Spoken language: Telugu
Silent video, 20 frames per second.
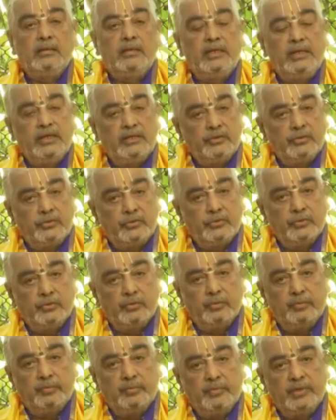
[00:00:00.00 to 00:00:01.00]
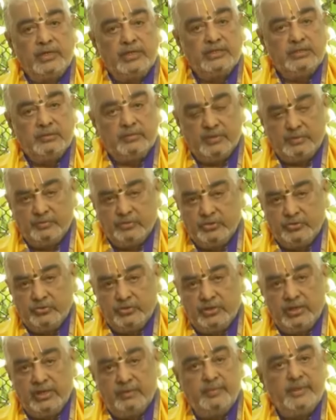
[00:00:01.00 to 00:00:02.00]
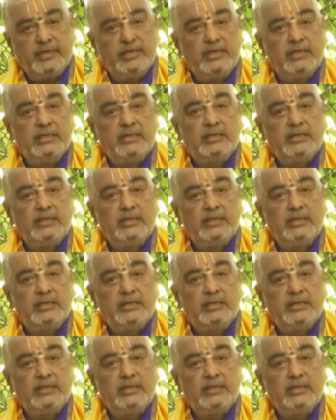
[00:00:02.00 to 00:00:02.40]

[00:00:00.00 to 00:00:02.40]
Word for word: నేను గత ప్రభుత్వం నా పైన